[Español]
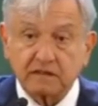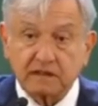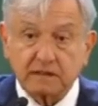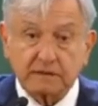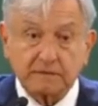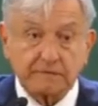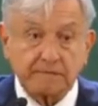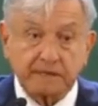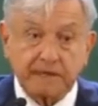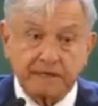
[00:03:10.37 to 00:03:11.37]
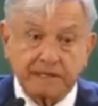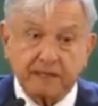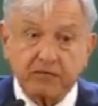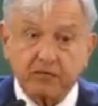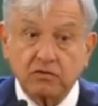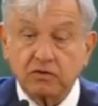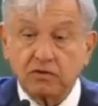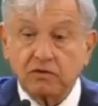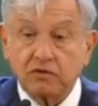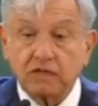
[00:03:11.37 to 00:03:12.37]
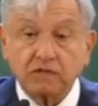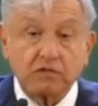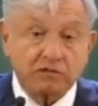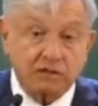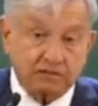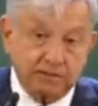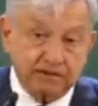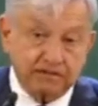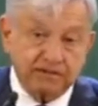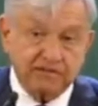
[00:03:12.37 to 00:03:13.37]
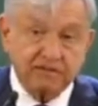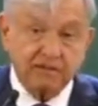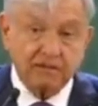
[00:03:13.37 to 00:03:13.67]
eh, ni en Hidalgo ni en otras partes,